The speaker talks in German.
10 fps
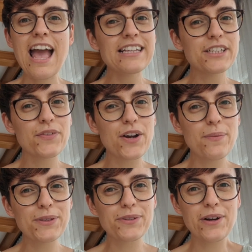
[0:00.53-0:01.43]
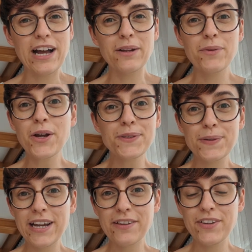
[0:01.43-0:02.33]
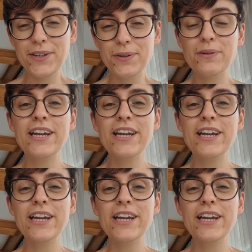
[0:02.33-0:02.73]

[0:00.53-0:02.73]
Herzlich willkommen zu einem Neuzugänge-Video.